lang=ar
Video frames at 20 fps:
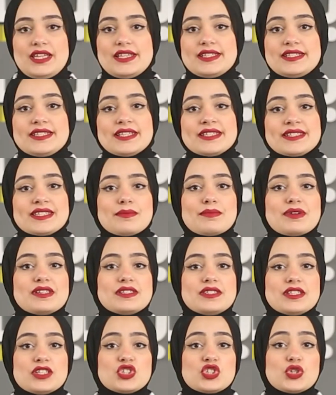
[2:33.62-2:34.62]
السيسي
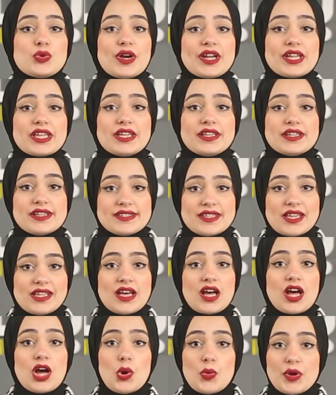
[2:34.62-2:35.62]
منسيش يوجه رسالة
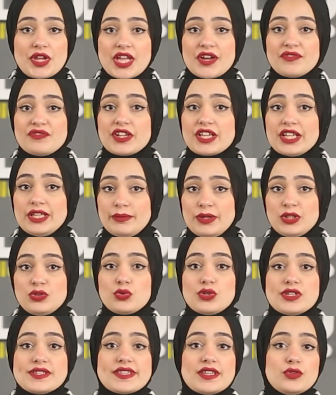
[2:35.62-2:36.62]
قوية في كلمته
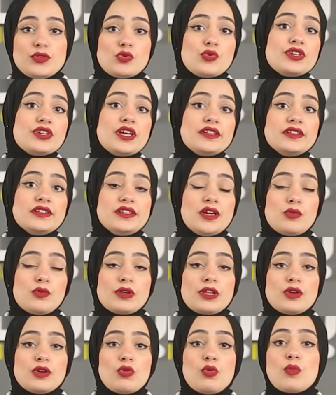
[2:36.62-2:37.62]
لصندوق النقد
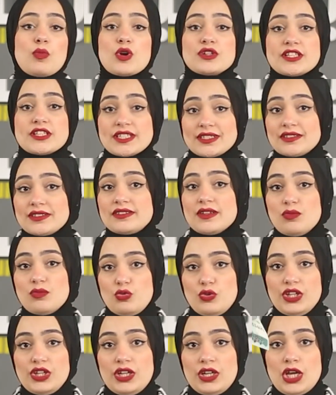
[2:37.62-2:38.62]
الدولي ومؤسسات
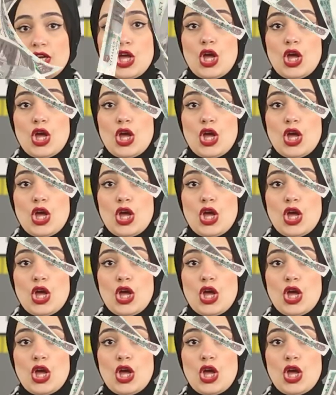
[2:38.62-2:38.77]
التمويل